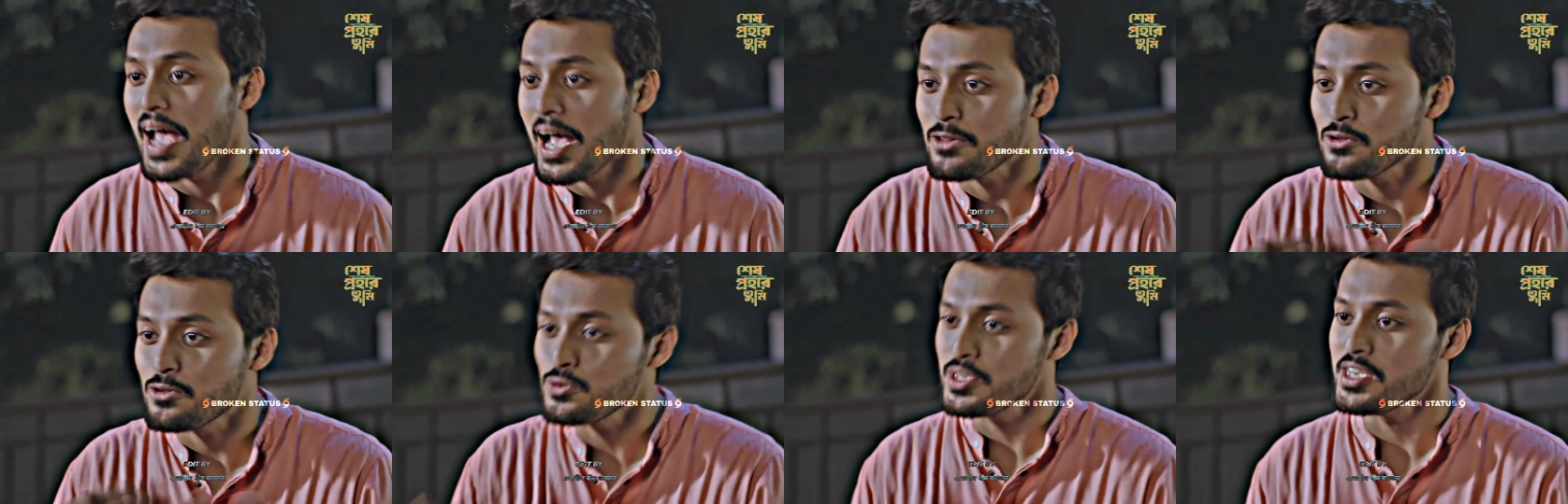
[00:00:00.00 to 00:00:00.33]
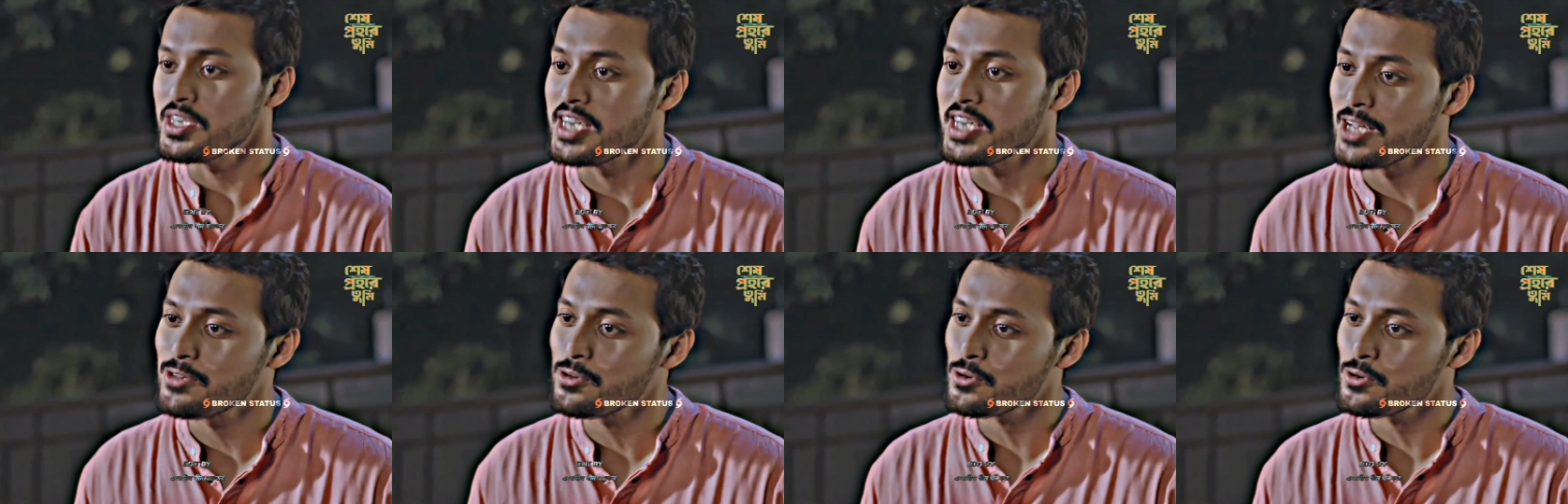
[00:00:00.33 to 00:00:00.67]

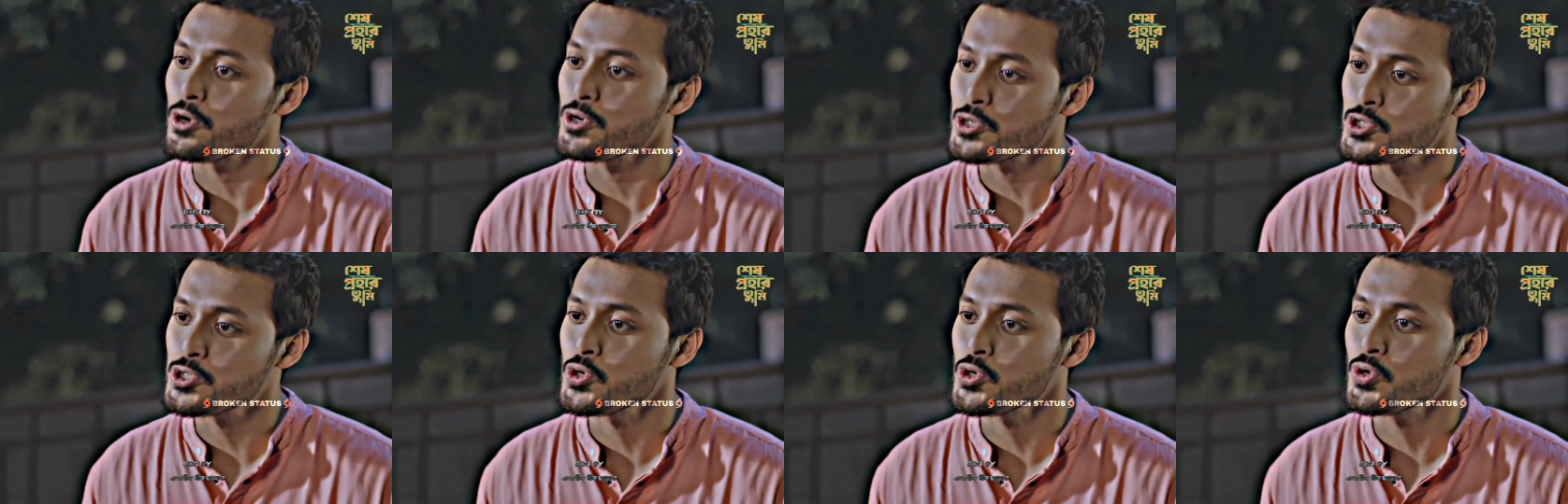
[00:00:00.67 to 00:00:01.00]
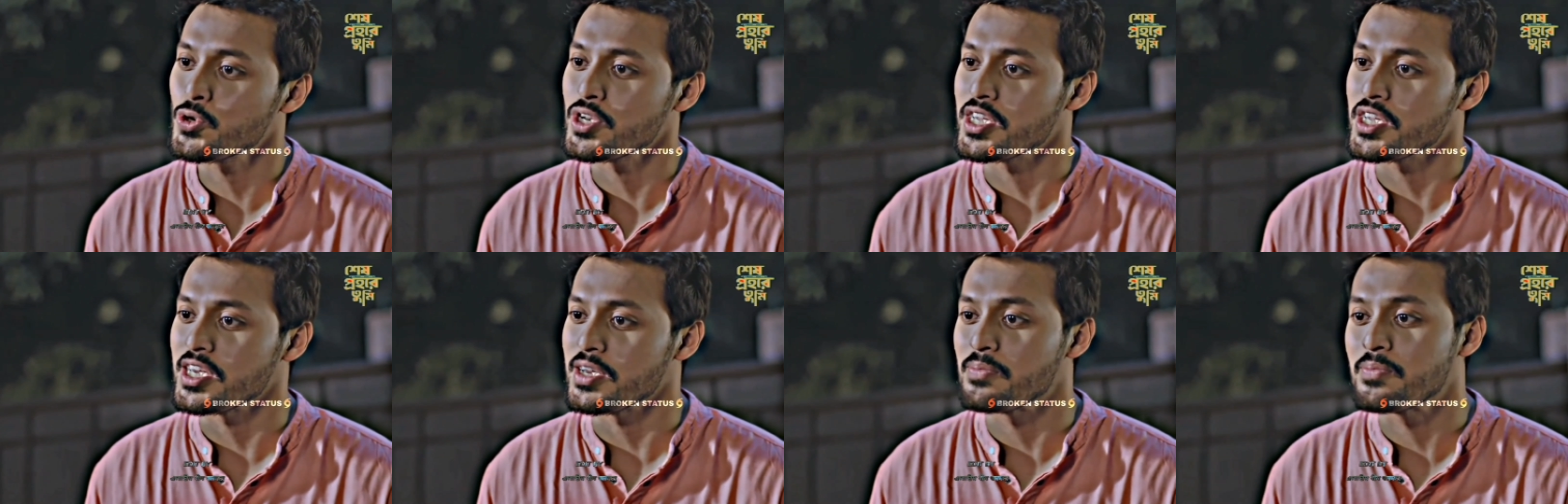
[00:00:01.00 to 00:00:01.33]
এতদিন এত কষ্ট
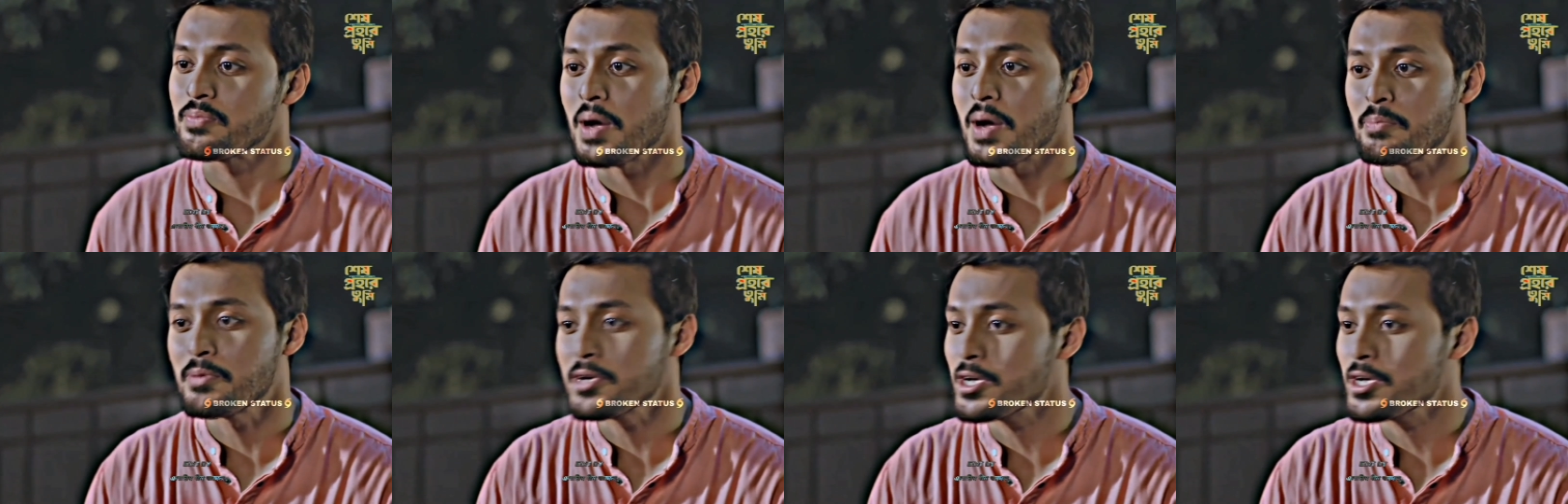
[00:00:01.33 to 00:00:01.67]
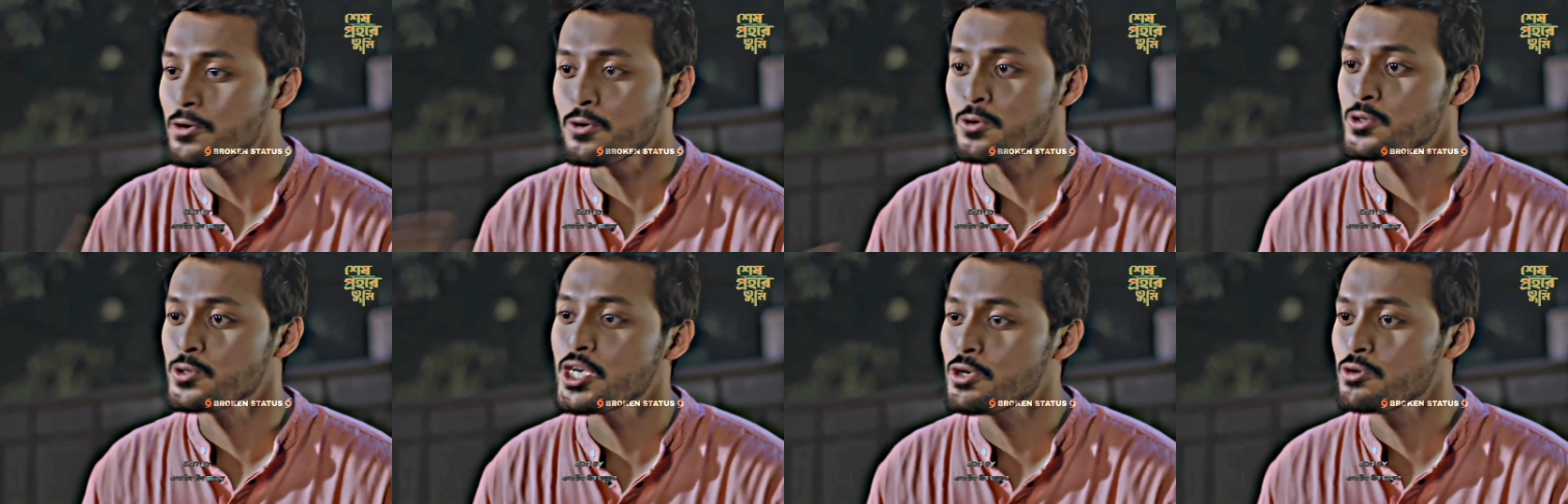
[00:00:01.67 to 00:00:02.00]
করে আপনাকে
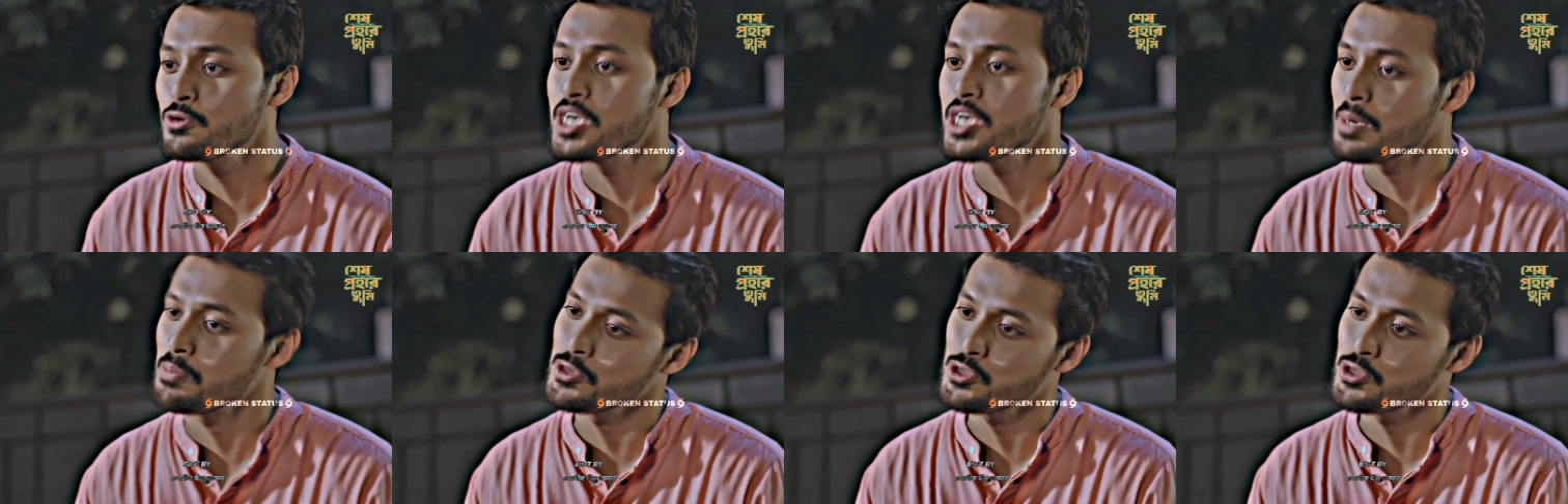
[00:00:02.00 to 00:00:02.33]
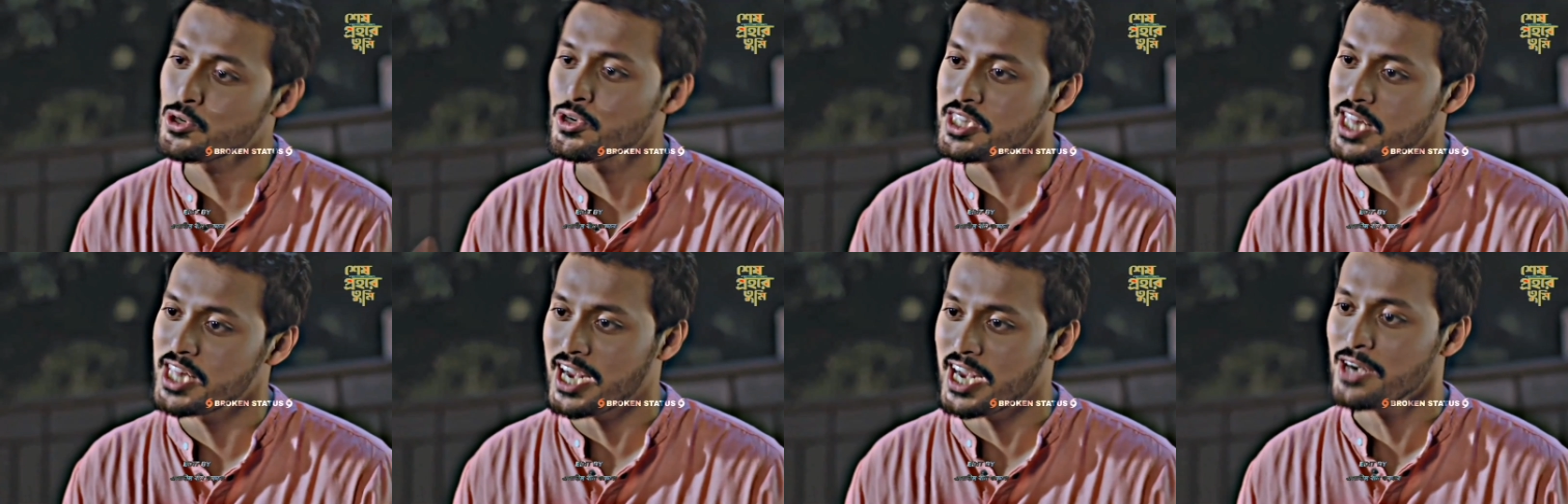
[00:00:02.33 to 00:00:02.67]
খুঁজে খুঁজে
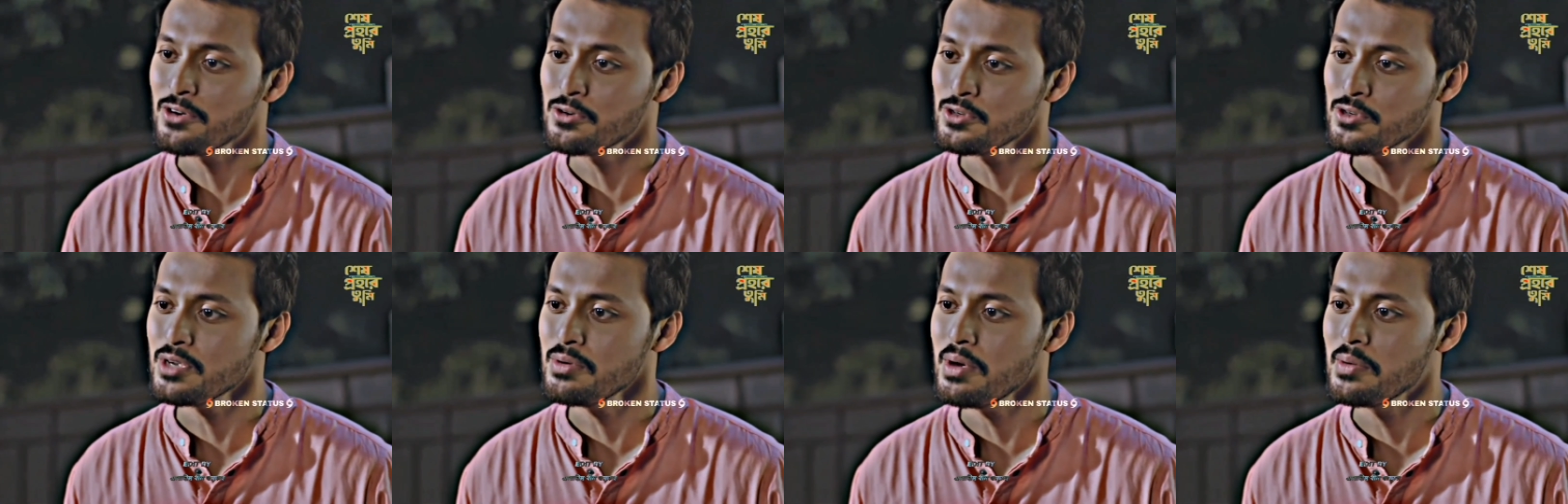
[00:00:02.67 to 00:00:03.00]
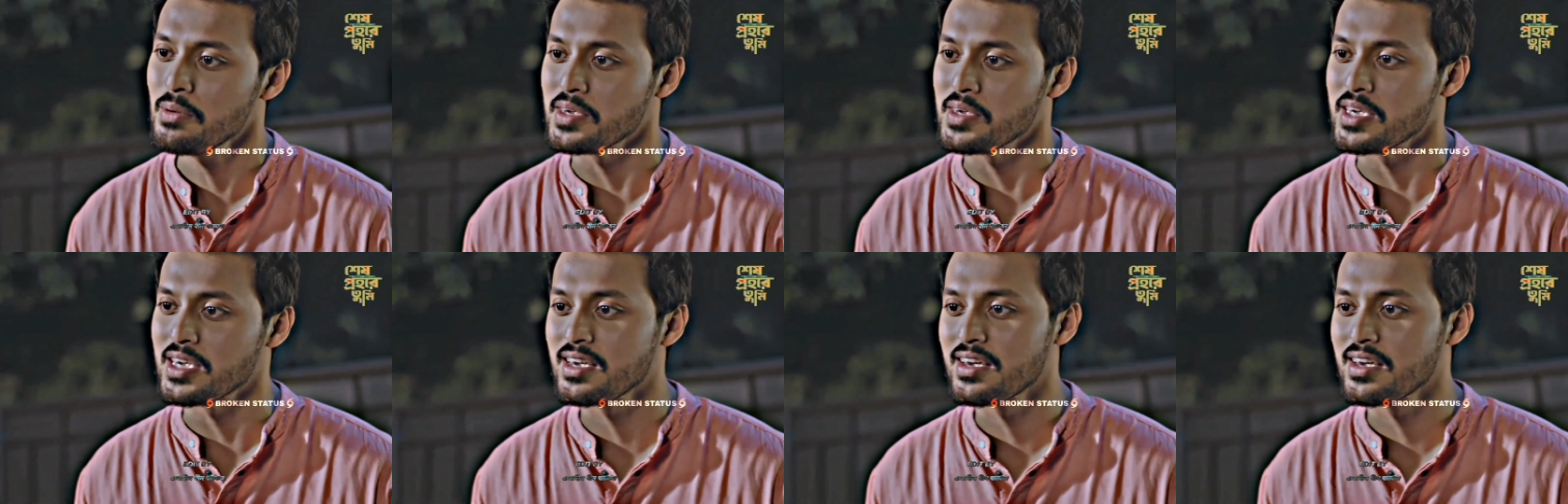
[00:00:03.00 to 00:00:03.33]
আপনার সঙ্গে দেখা
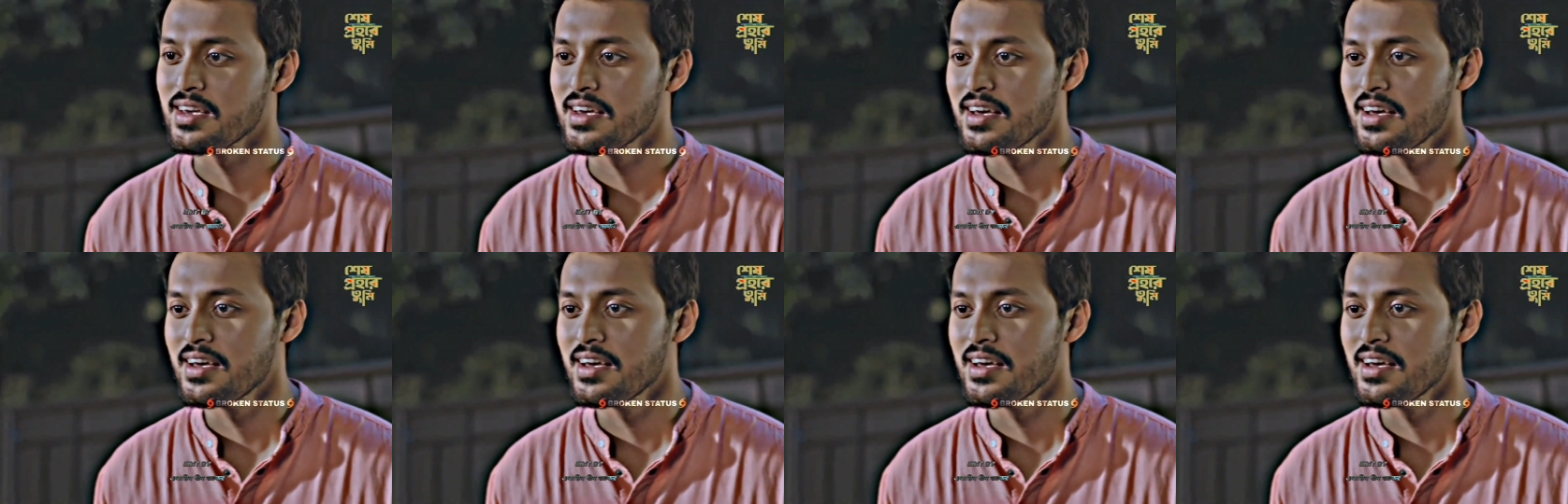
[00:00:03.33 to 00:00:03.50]
করতাম আমি